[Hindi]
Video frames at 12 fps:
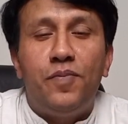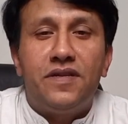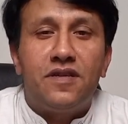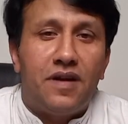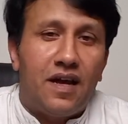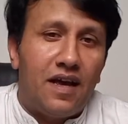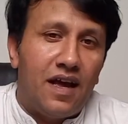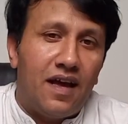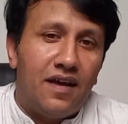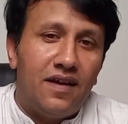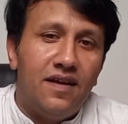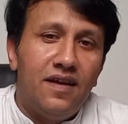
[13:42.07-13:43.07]
से बनाया
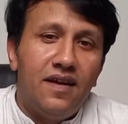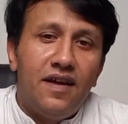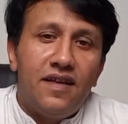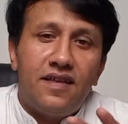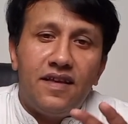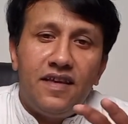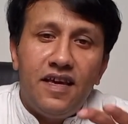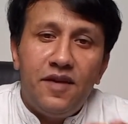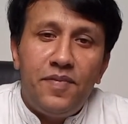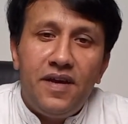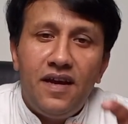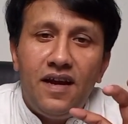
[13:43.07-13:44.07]
है तो ये
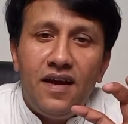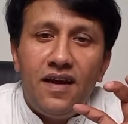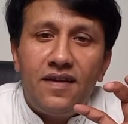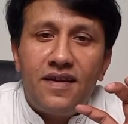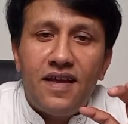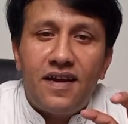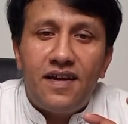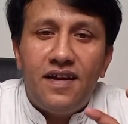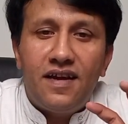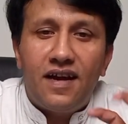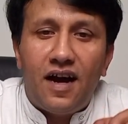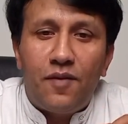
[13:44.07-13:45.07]
भी
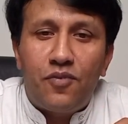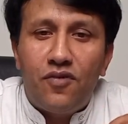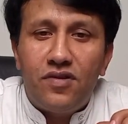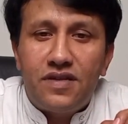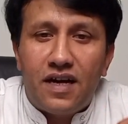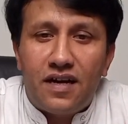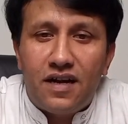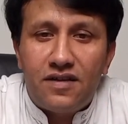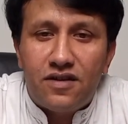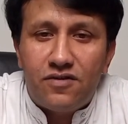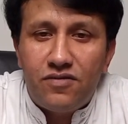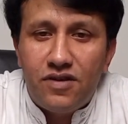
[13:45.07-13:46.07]
टेक्निक आपको जानना
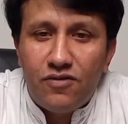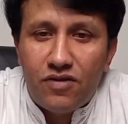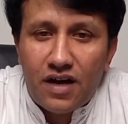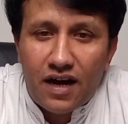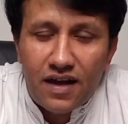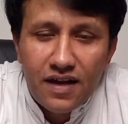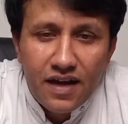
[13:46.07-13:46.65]
जरूरी होगा